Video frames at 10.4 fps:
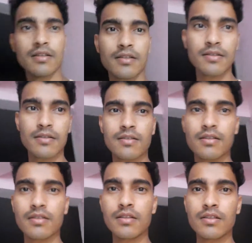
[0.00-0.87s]

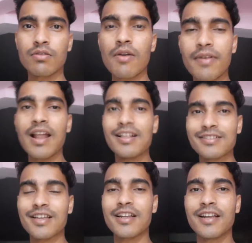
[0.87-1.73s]
तो अभी
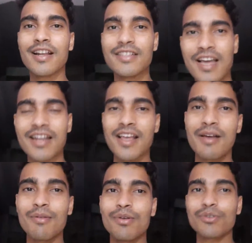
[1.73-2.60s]
लंच करने के लिए जा रहे
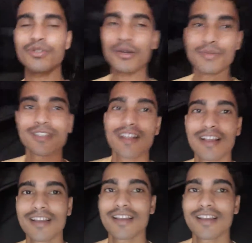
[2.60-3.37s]
हैं हम लोग सब सभी चला